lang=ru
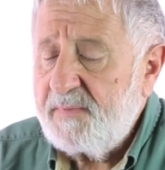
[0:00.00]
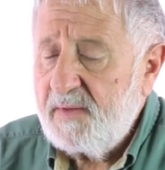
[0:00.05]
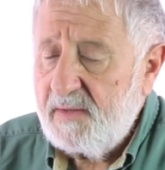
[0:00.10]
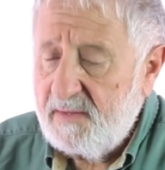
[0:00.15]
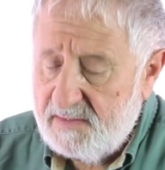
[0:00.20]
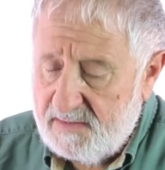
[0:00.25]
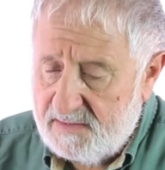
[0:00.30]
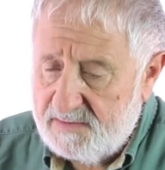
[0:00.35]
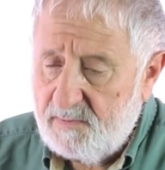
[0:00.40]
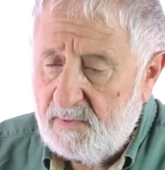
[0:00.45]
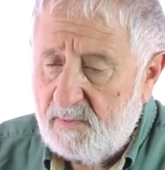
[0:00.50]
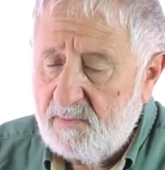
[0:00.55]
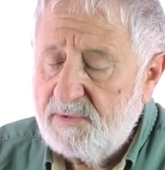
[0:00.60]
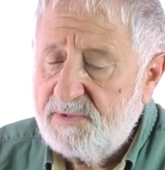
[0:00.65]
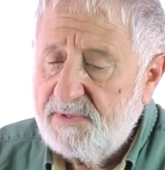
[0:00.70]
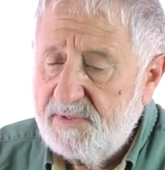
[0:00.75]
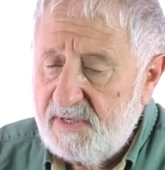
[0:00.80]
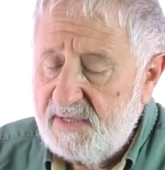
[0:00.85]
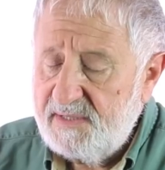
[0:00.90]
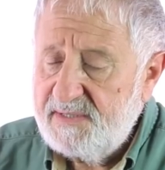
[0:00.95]
с
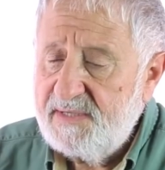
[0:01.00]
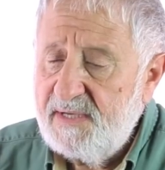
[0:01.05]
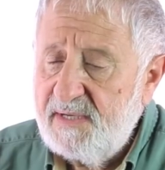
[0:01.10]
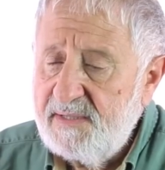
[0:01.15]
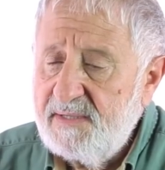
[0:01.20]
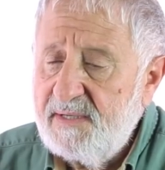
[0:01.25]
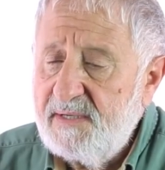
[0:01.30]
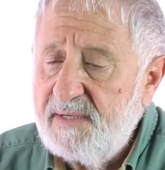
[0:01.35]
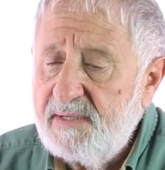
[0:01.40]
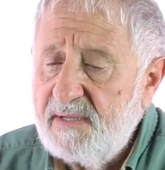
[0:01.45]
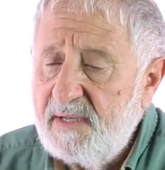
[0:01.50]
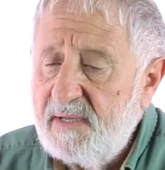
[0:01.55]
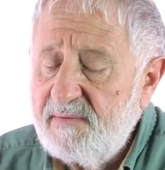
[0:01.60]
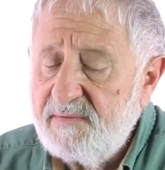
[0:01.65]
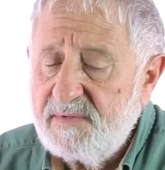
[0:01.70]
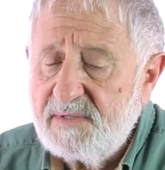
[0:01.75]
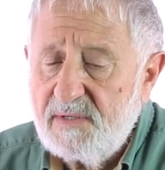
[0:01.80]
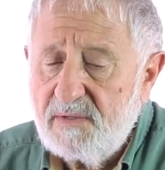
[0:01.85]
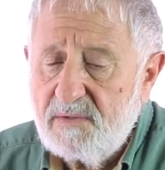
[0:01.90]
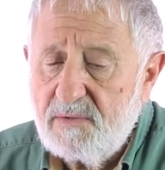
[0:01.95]
помощью рассеяния
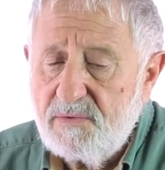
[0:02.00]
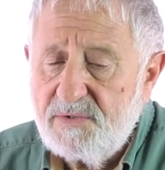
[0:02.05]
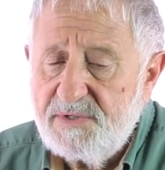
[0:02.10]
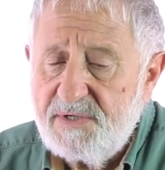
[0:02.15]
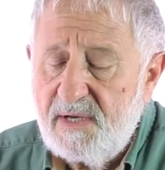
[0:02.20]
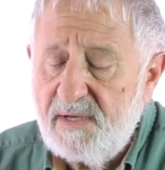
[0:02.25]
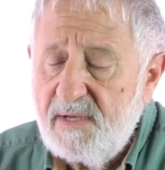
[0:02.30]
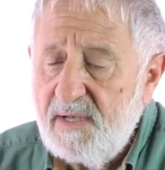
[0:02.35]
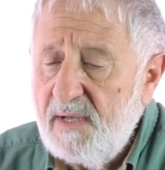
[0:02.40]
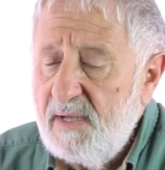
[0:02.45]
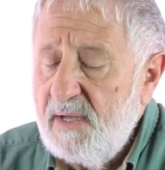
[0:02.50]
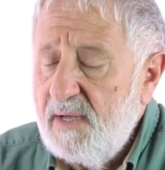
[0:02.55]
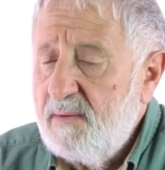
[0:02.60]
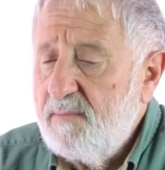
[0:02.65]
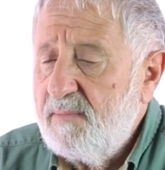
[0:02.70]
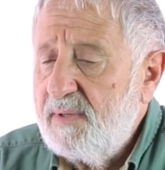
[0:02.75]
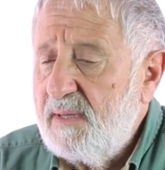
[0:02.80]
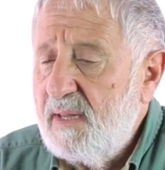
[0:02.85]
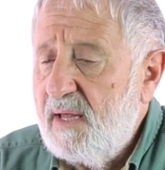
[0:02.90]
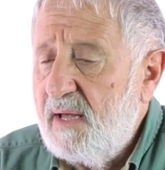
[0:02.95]
рентгеновских лучей,
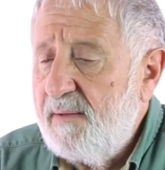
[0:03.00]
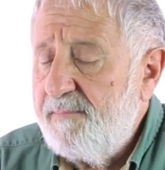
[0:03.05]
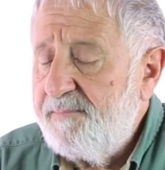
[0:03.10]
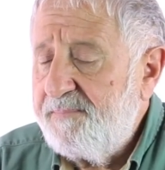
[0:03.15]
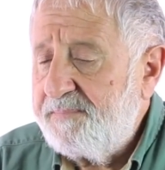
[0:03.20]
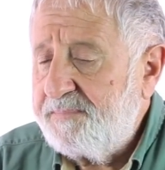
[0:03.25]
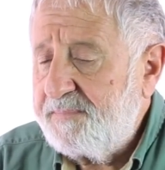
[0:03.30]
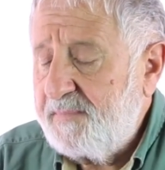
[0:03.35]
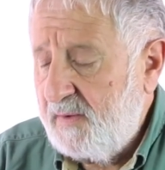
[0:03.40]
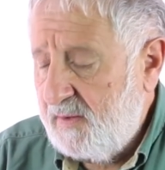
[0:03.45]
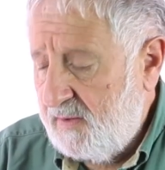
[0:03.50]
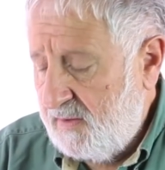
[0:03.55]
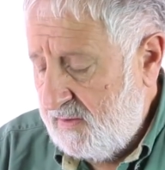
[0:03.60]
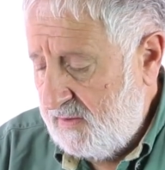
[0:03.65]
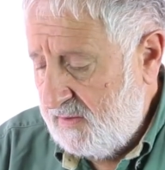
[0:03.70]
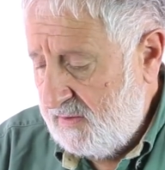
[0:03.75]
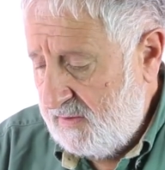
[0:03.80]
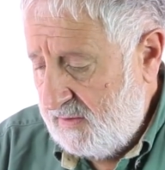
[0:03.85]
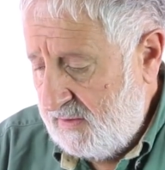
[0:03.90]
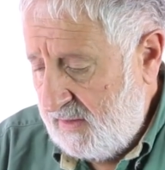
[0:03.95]
была
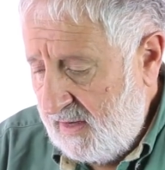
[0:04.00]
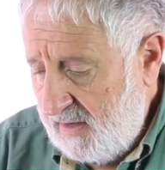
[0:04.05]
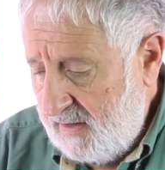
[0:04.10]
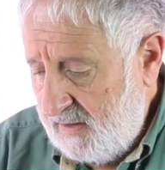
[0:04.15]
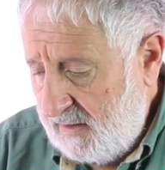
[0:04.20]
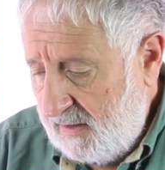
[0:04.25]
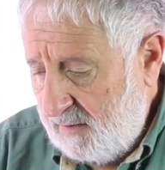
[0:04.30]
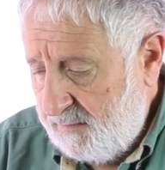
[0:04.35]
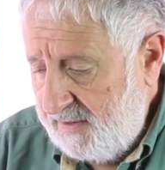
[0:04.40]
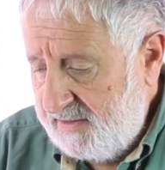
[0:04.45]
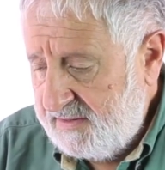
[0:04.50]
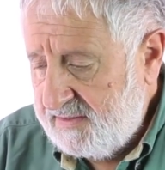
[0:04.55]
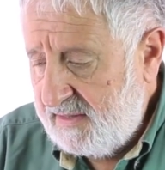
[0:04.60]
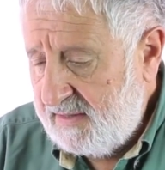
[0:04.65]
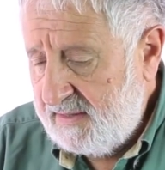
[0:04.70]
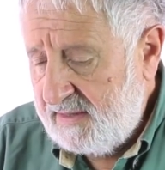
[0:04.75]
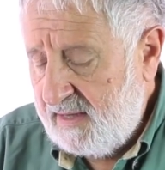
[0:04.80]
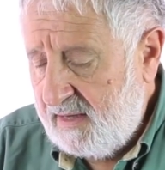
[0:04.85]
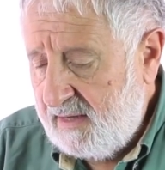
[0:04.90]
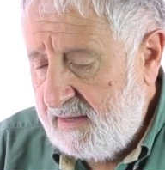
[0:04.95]

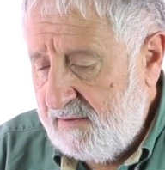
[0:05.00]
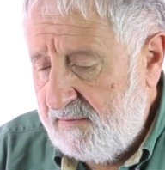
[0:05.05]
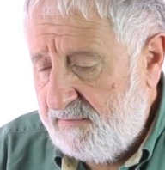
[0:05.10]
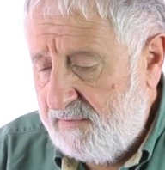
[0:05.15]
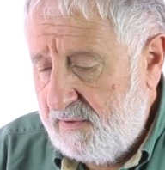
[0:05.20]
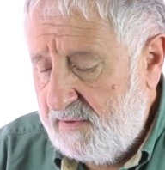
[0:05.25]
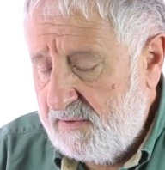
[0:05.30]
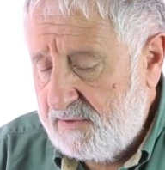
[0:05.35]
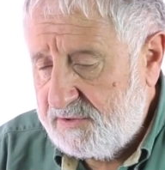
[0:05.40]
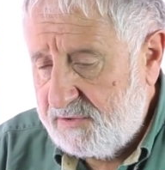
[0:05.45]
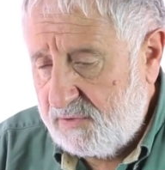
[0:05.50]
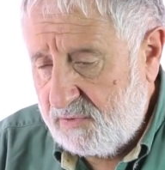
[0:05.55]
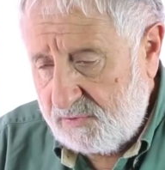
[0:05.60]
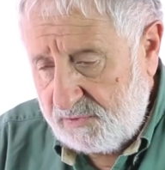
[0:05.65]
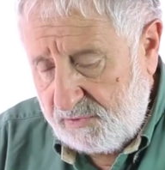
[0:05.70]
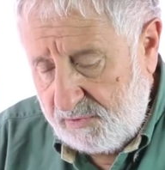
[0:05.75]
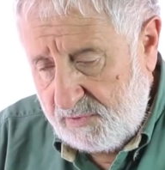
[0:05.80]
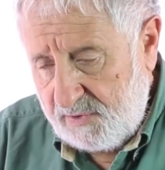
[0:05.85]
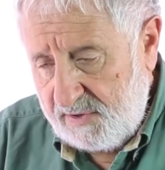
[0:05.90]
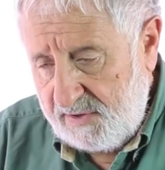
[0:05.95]
определена
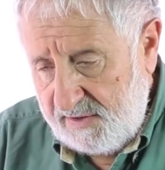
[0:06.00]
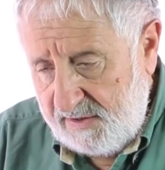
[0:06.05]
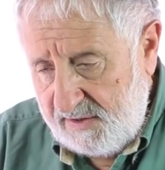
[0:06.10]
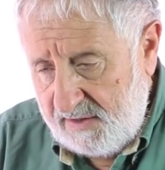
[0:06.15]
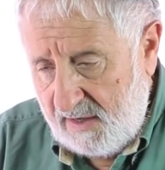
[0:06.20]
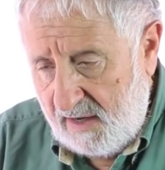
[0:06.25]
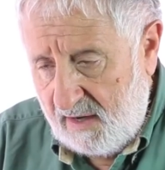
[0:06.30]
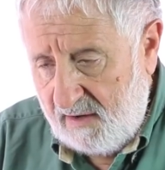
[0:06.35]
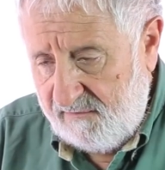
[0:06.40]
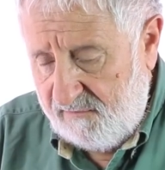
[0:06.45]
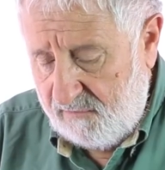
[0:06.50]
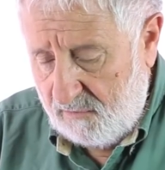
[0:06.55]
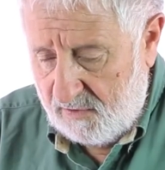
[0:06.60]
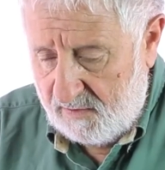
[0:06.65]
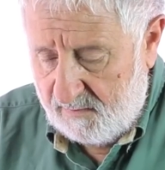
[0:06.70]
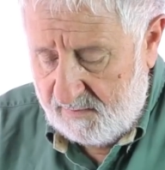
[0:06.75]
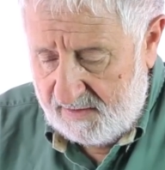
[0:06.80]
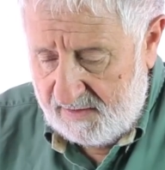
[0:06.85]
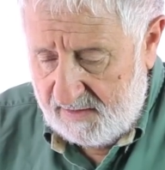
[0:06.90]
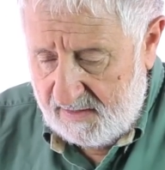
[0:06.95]
структура и
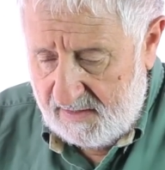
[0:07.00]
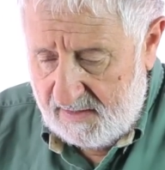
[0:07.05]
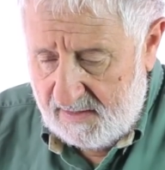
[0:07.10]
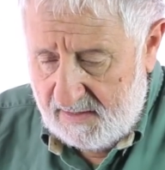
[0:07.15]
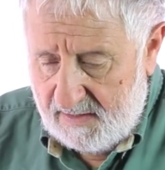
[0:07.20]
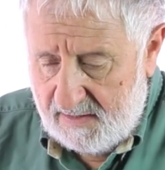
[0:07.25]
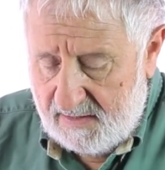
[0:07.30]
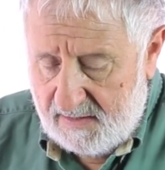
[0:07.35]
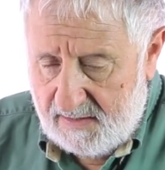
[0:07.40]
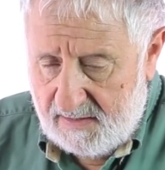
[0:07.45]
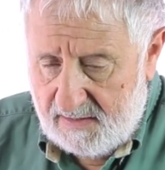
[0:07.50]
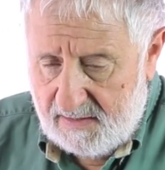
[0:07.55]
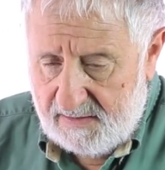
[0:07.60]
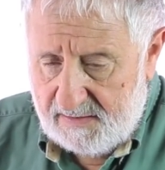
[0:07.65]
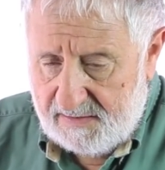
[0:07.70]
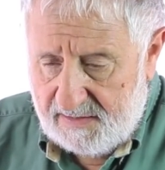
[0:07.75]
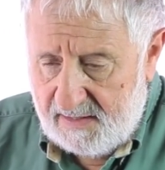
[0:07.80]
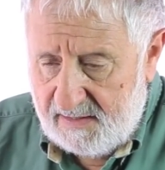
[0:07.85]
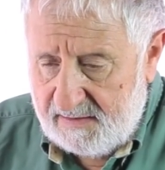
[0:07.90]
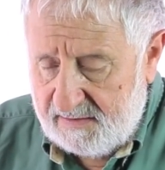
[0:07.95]
А-формы
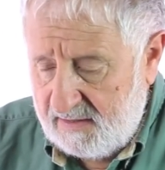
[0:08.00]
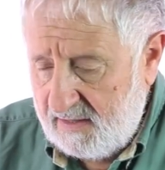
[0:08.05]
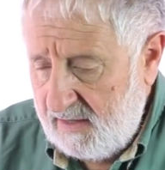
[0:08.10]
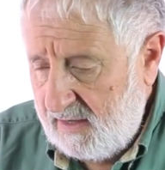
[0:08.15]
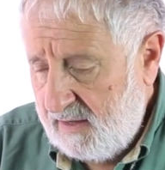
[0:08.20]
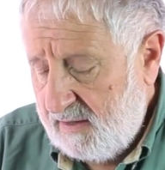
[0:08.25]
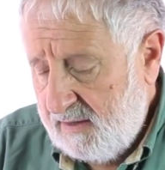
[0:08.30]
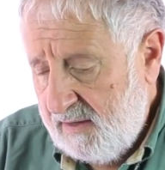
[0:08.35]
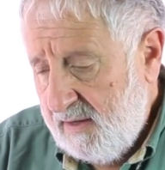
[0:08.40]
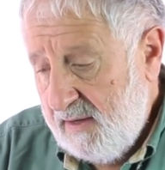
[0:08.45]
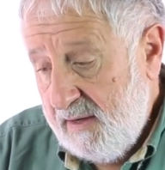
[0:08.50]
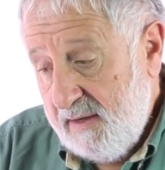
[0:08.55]
ДНК.